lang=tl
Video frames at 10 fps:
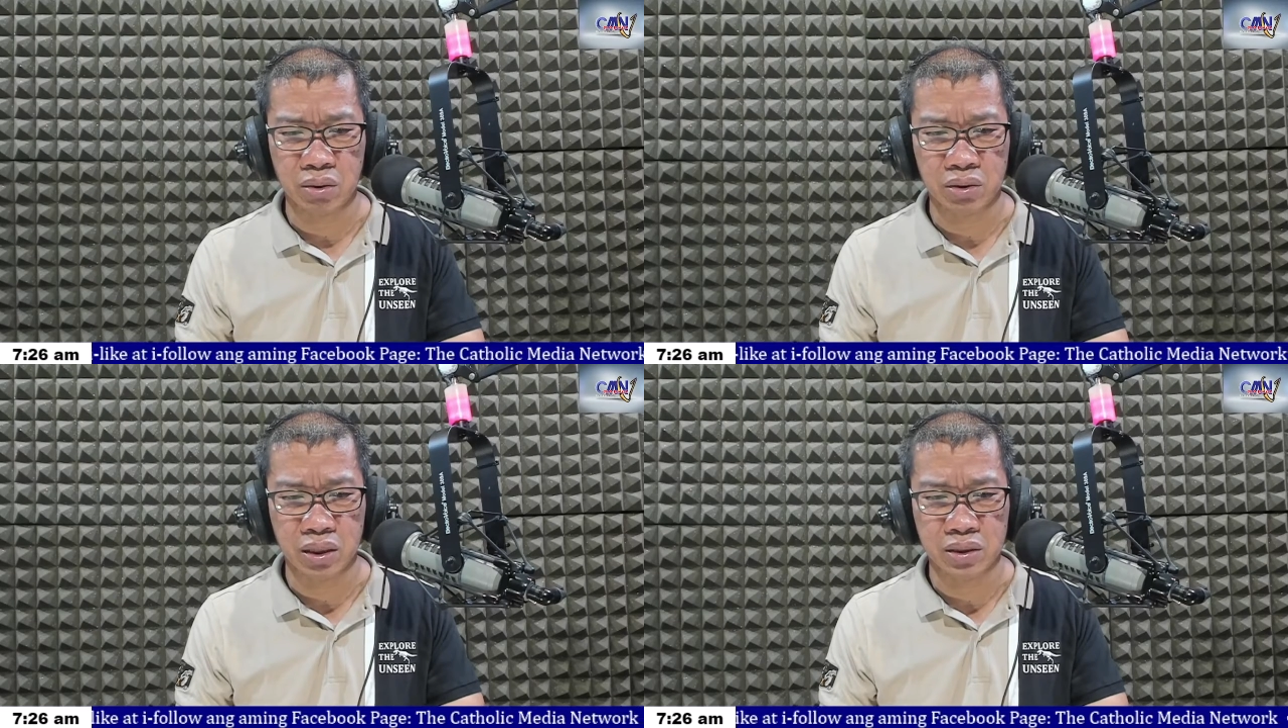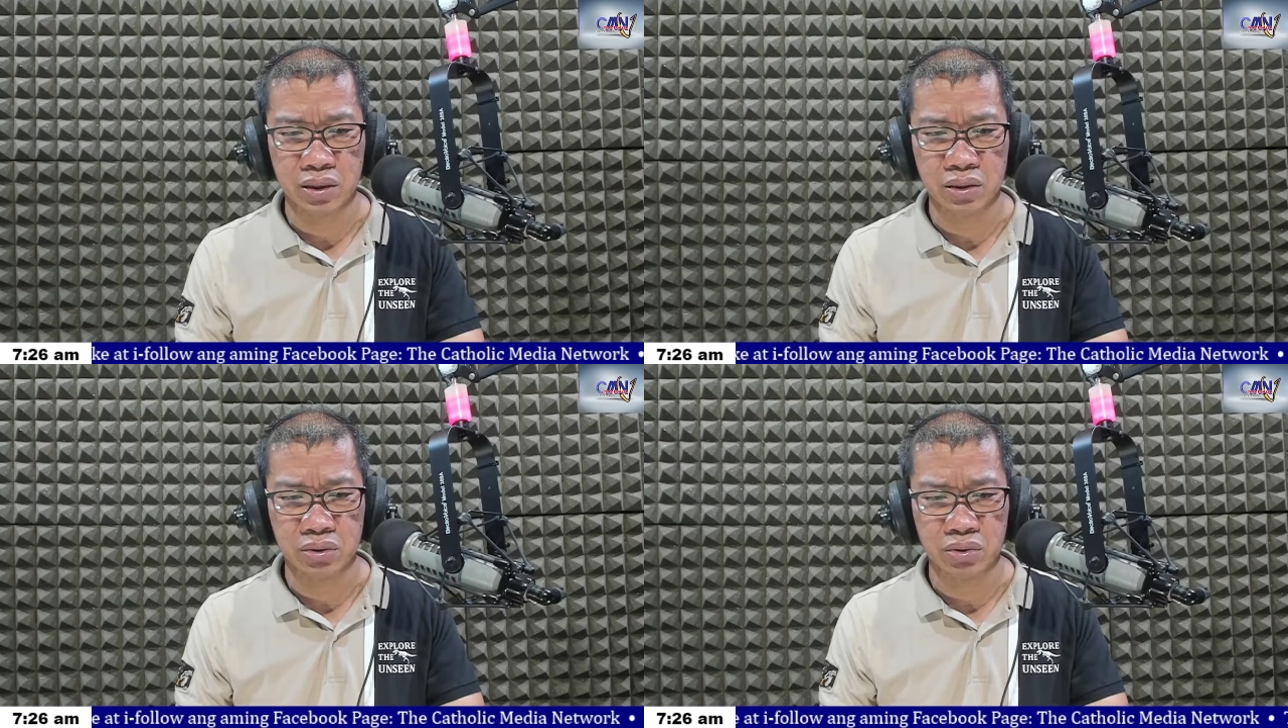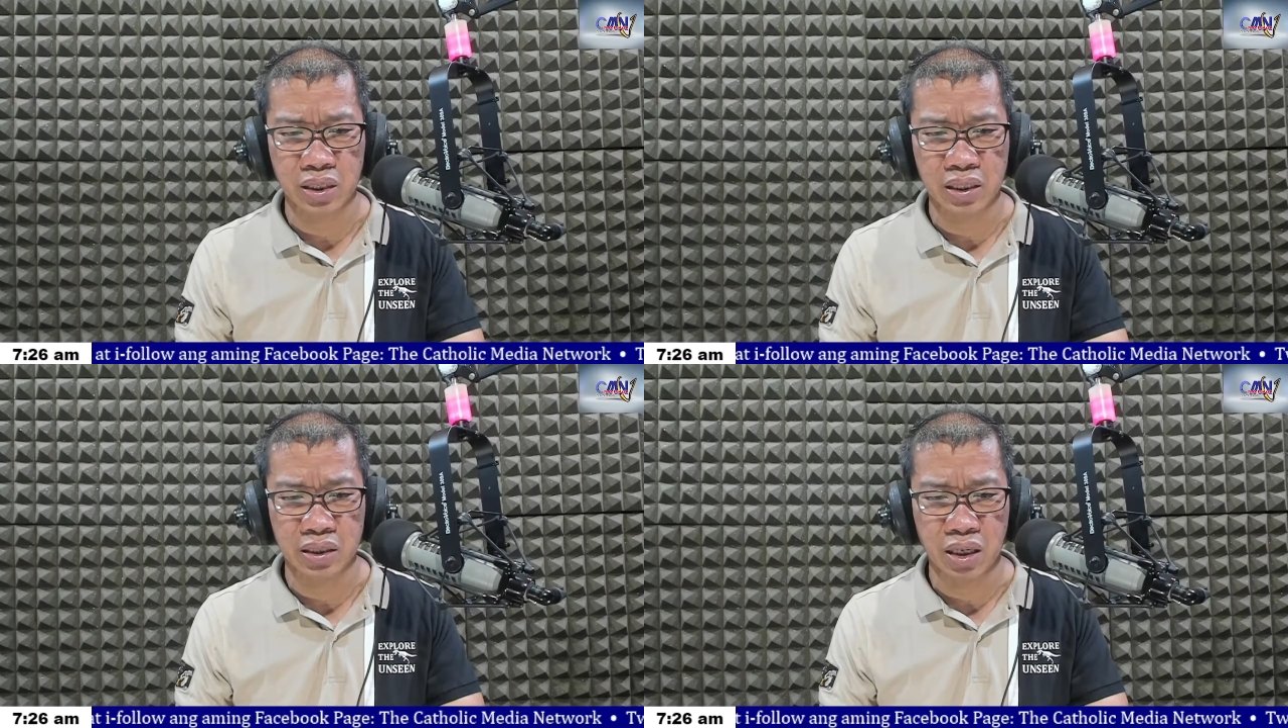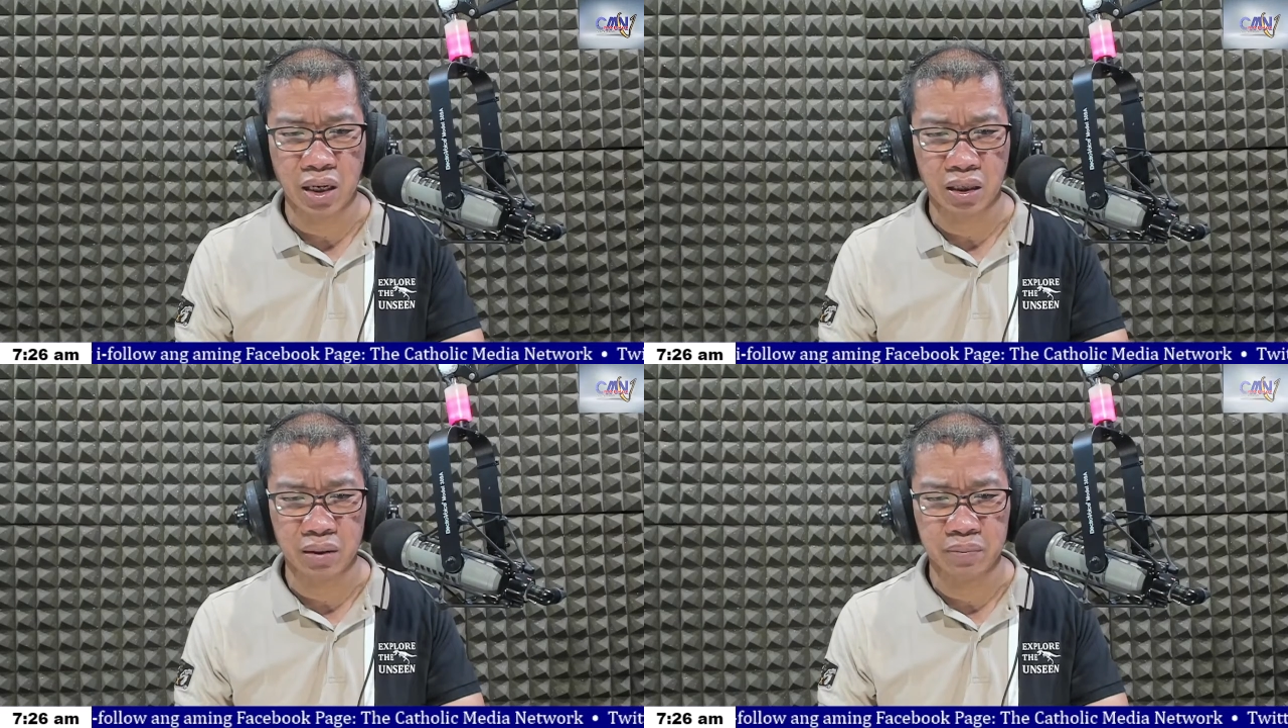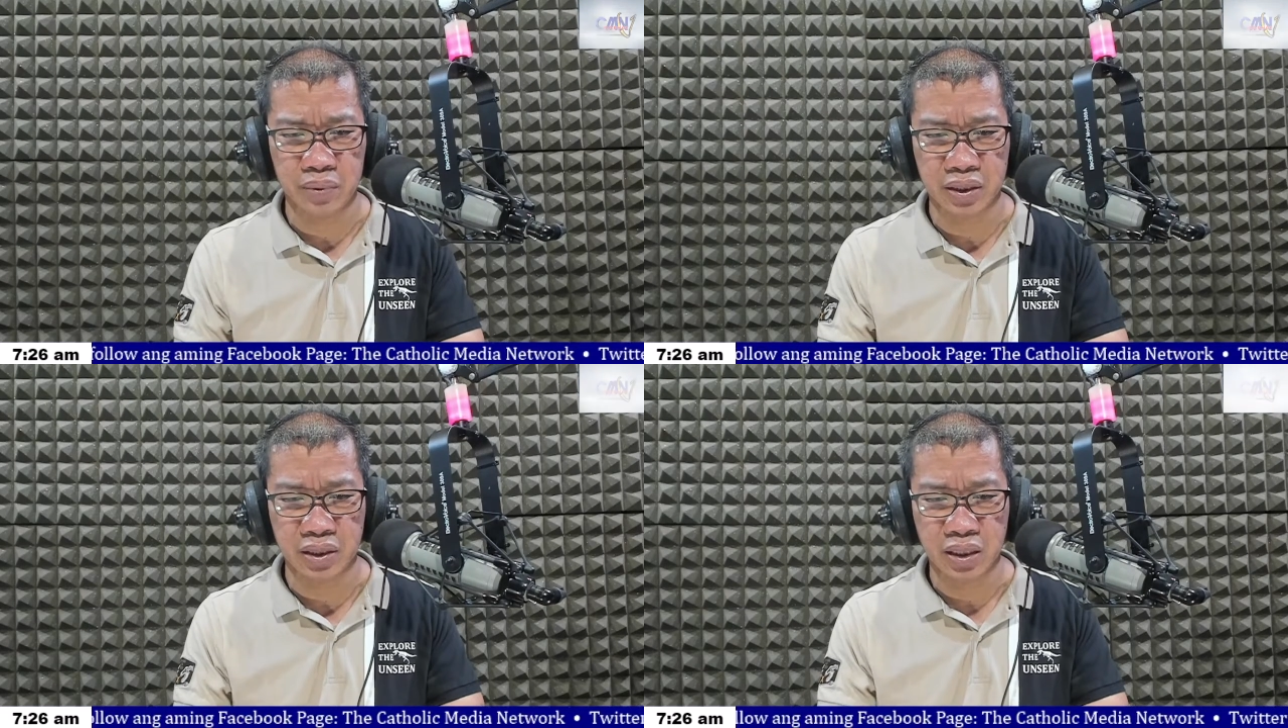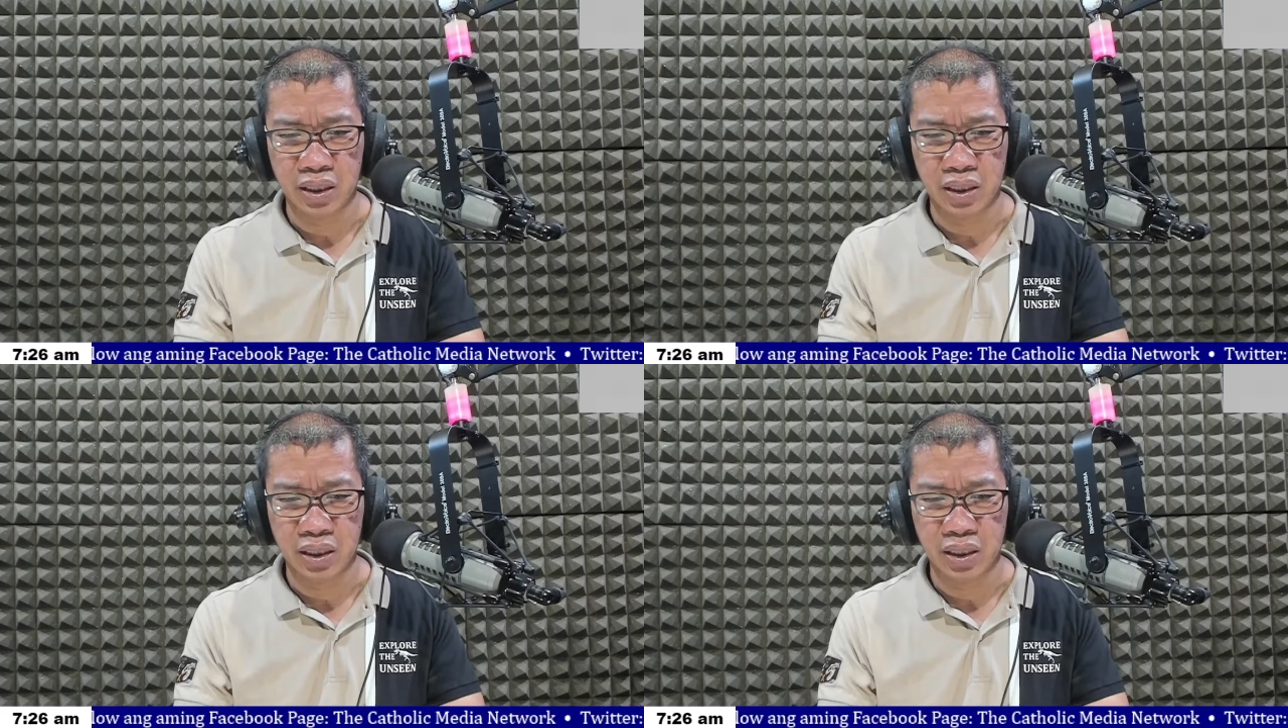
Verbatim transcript: organization gaya ng RMP